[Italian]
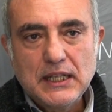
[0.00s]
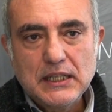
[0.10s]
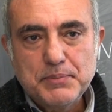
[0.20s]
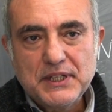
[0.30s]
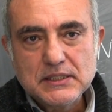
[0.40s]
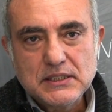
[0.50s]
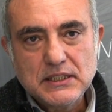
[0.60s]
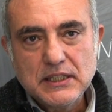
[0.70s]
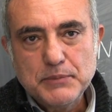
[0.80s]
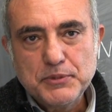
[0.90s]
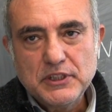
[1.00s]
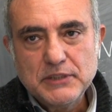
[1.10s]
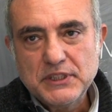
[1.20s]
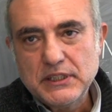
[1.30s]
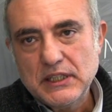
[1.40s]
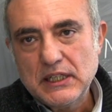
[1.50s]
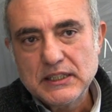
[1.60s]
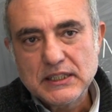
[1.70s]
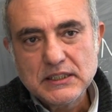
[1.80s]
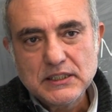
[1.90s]
alla plastica e ai polimeri
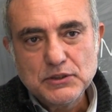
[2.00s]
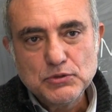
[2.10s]
alla grande